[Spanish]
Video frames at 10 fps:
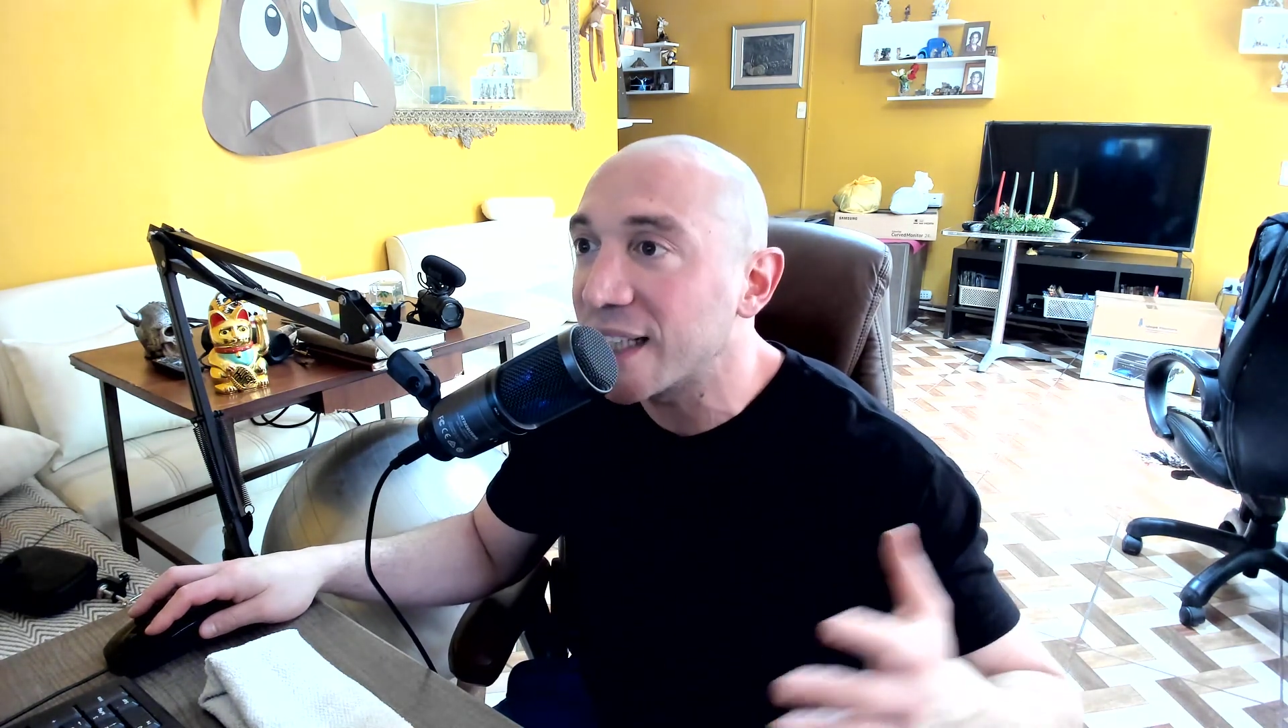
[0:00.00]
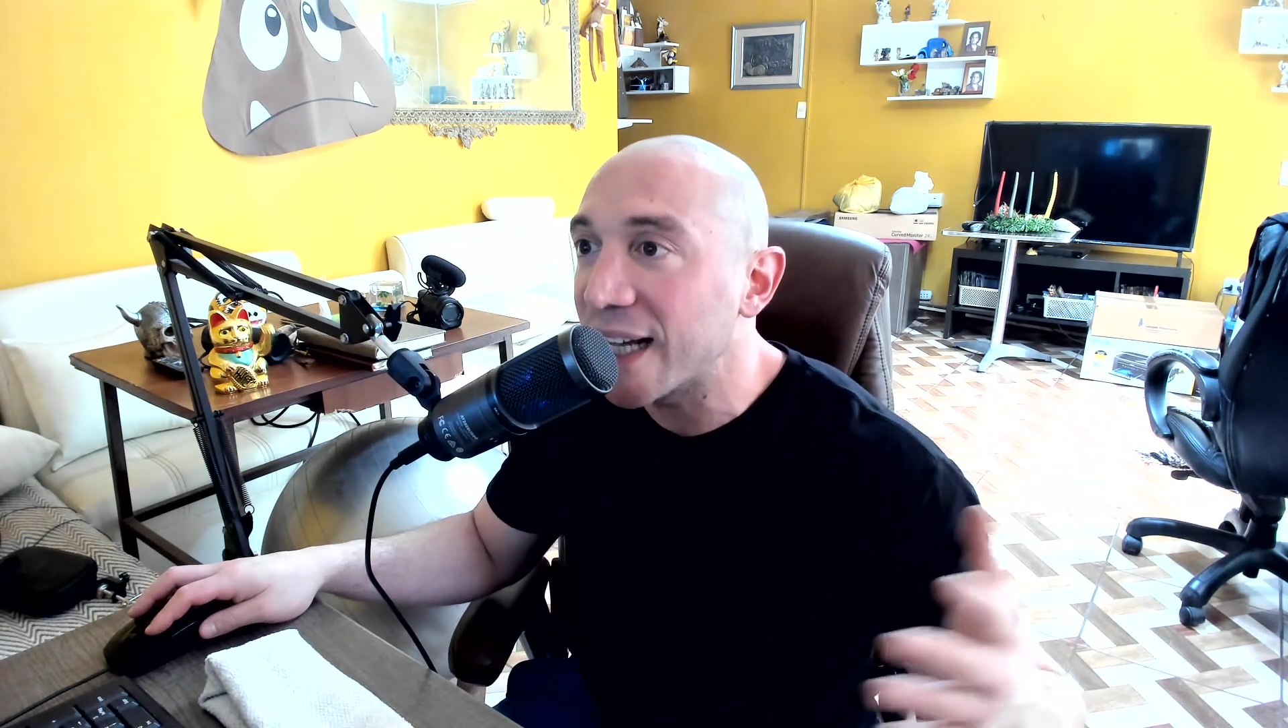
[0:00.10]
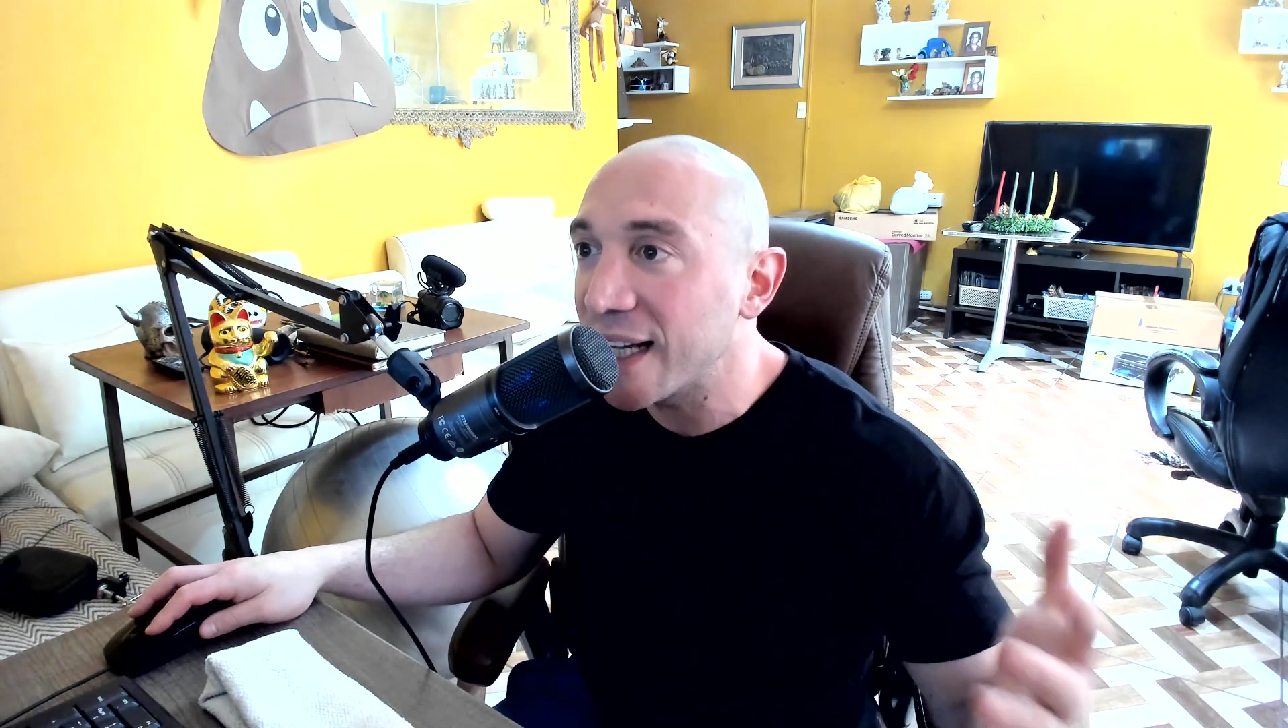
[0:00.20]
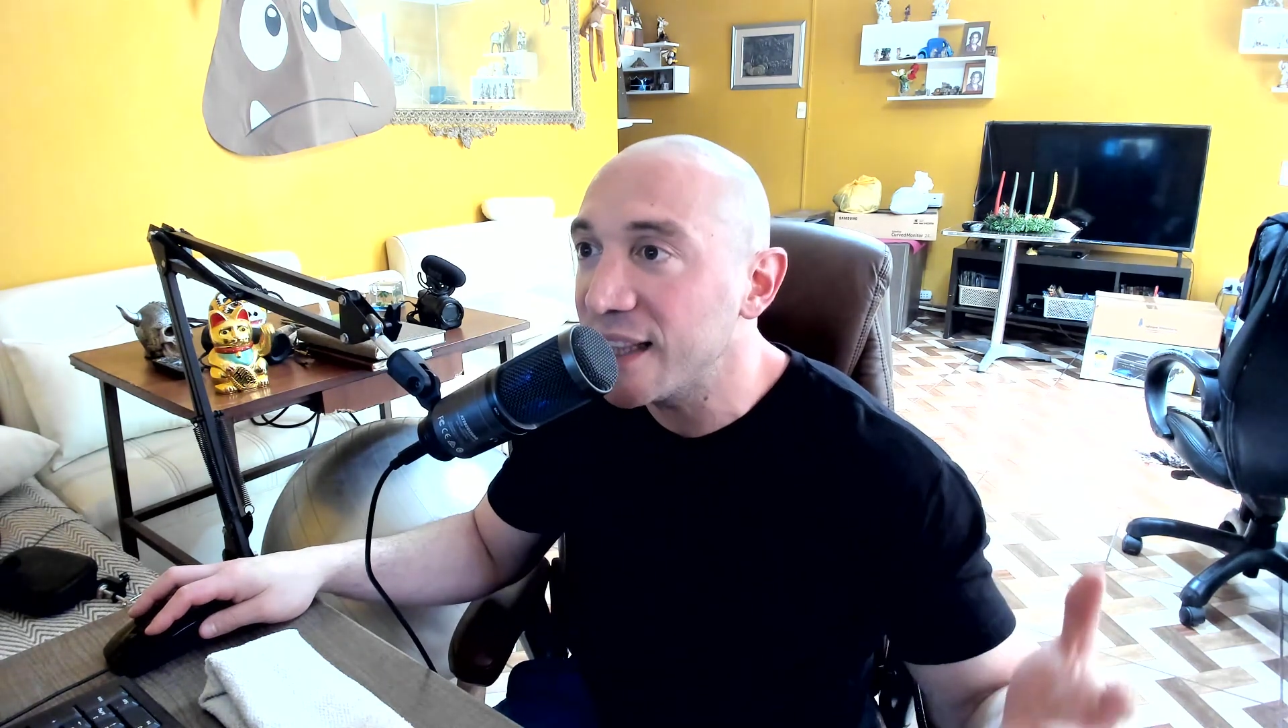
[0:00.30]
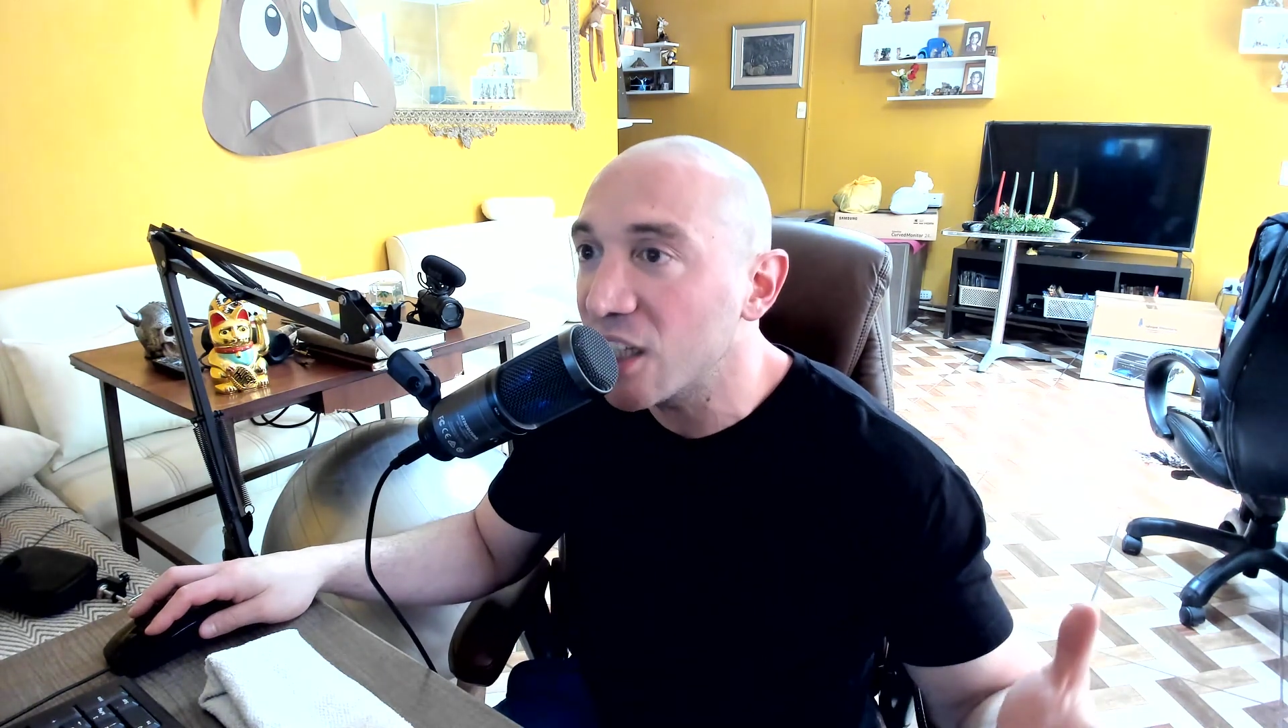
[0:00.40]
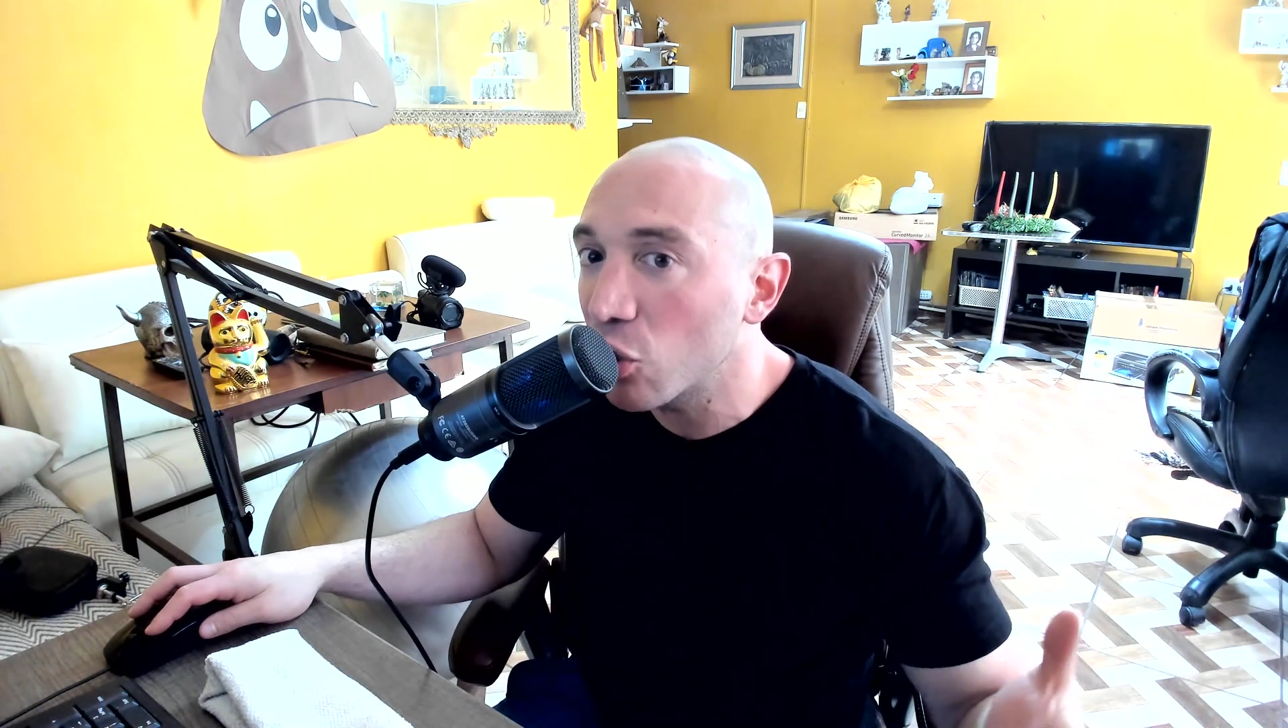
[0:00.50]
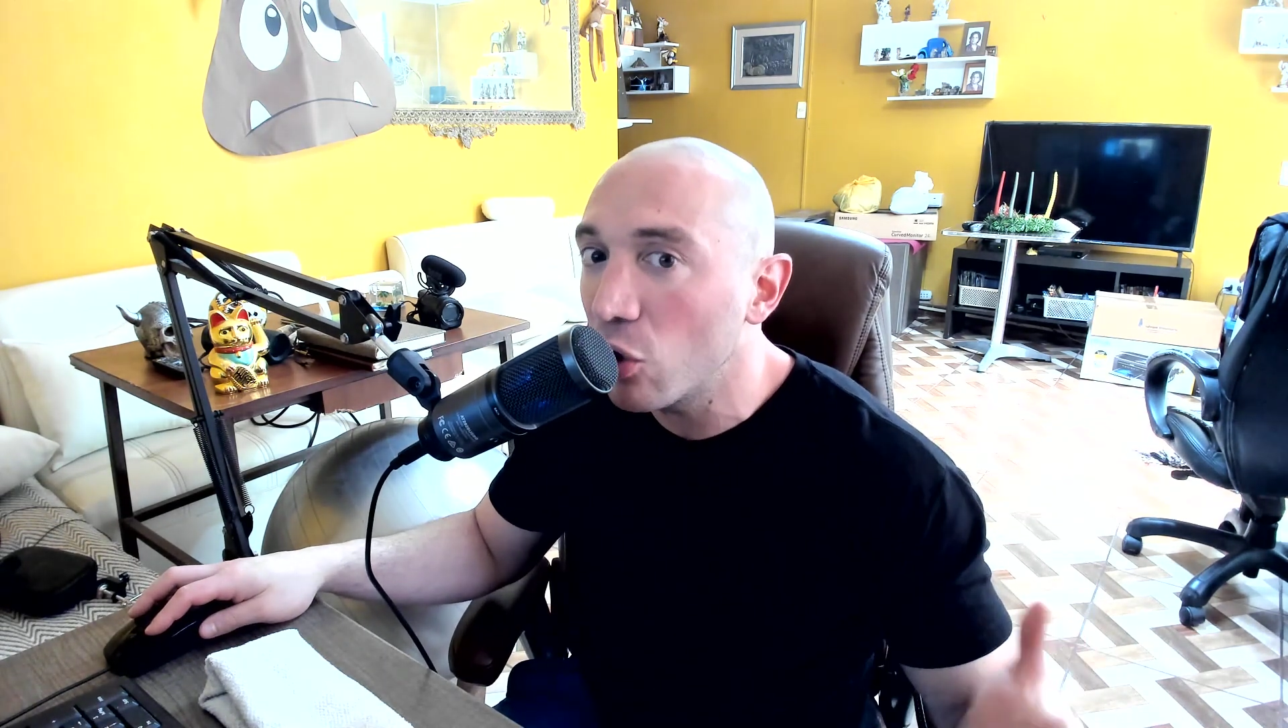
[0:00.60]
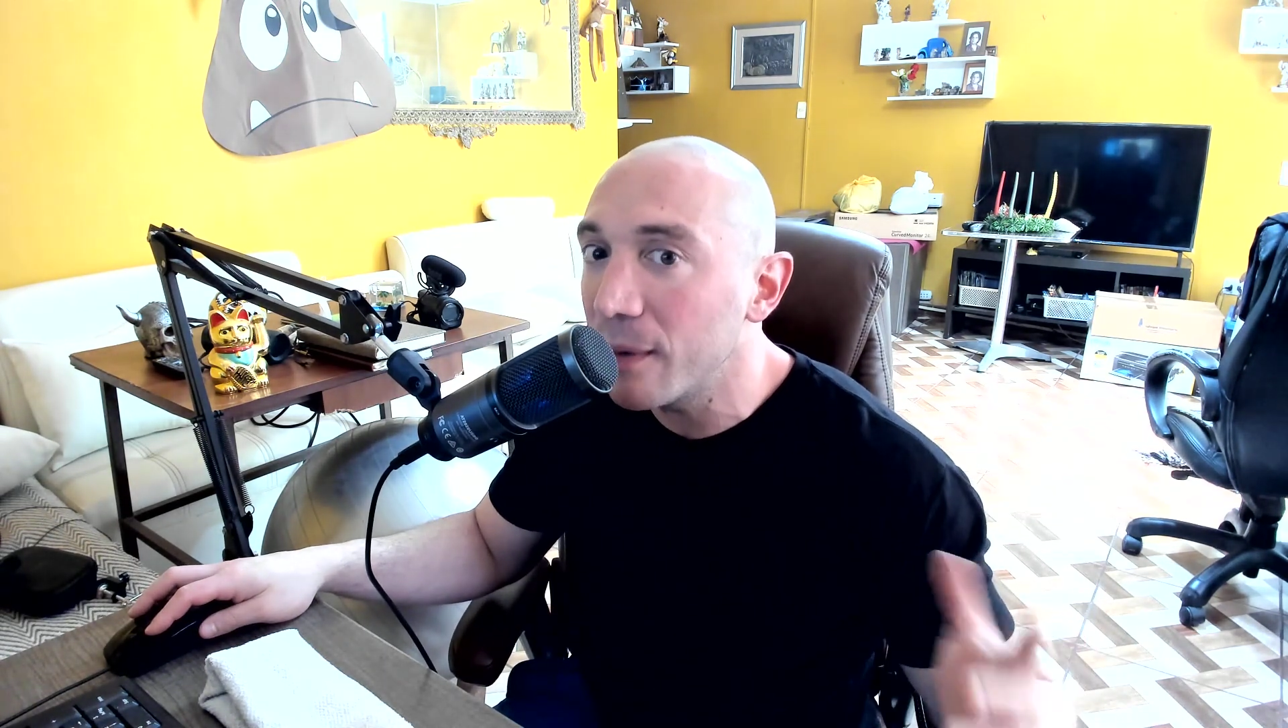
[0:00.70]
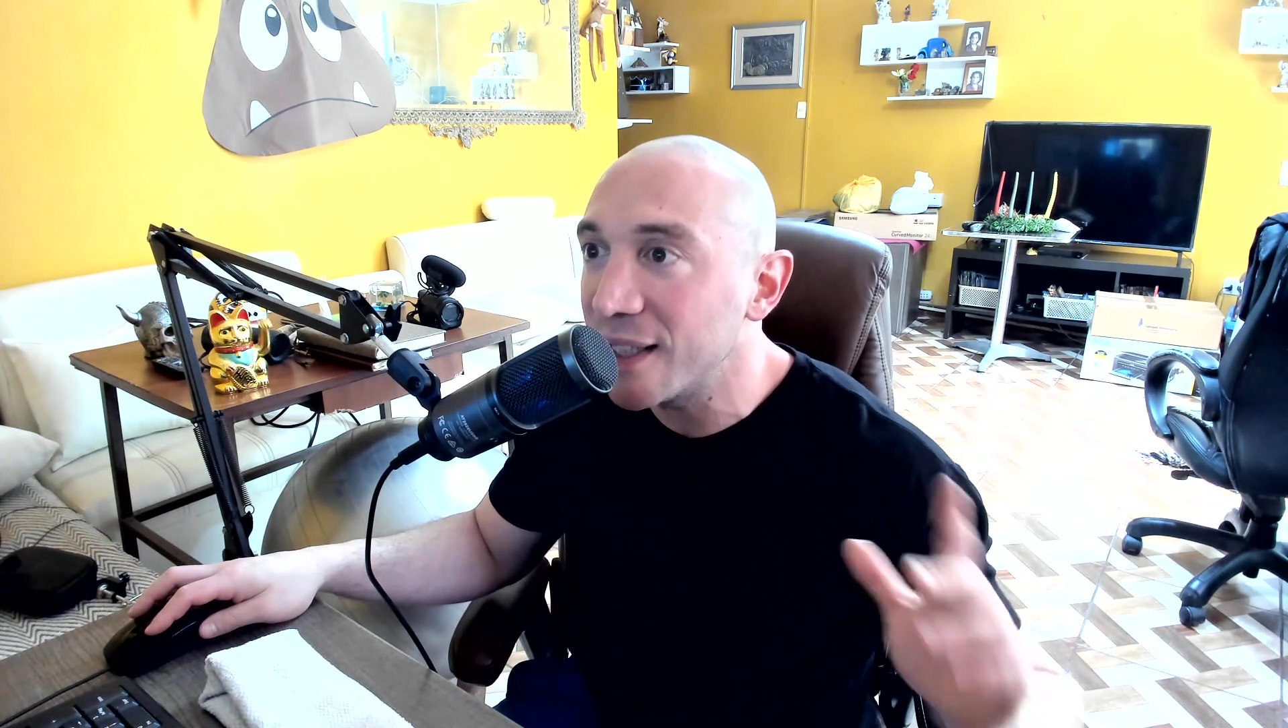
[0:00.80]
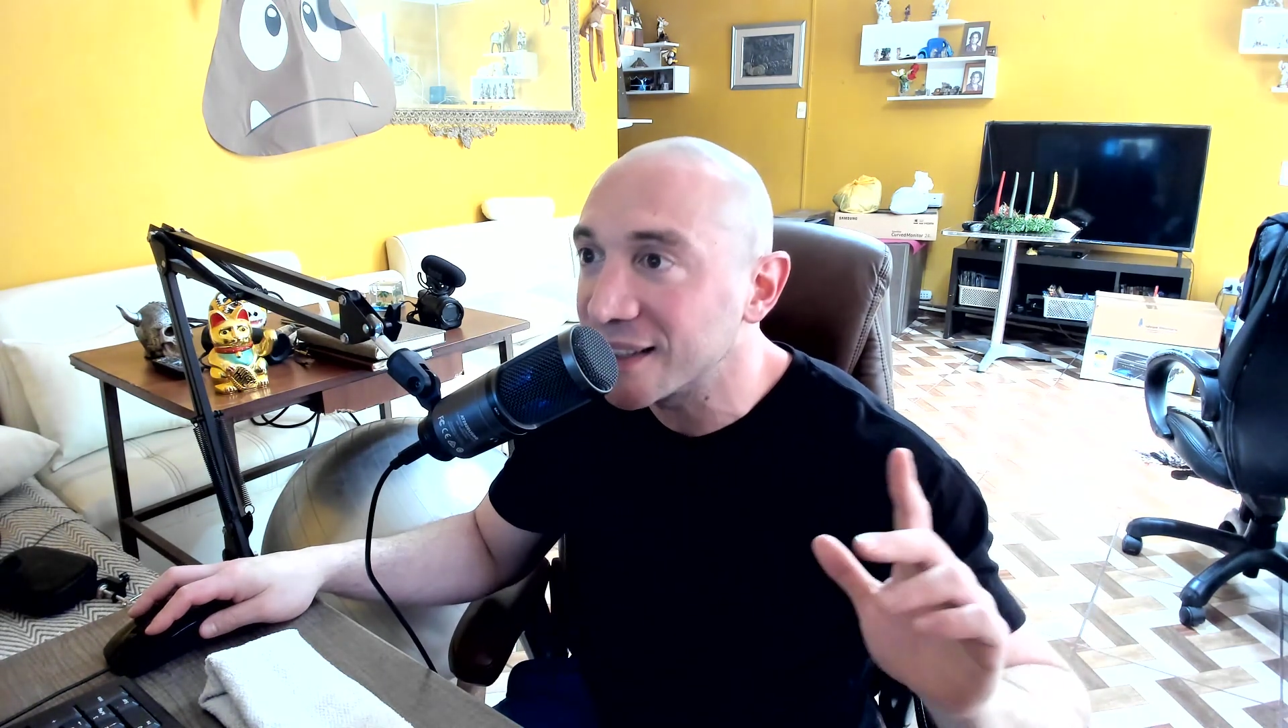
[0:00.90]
a la gente joven,